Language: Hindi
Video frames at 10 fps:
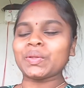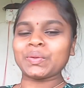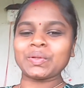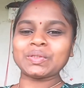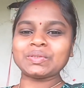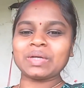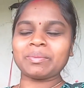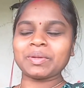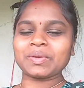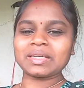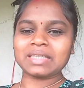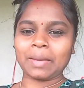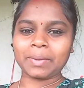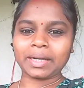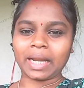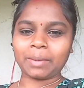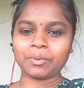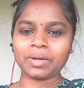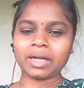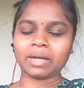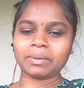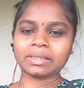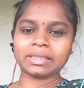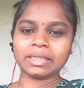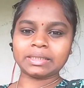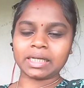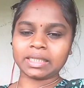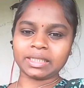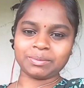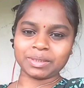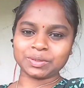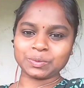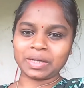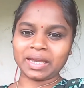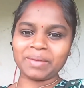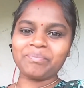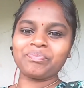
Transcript: तो दोस्तों अभी जो कि शाम का टाइम हो रहा है लगभग तीन साढ़े तीन बज चुका है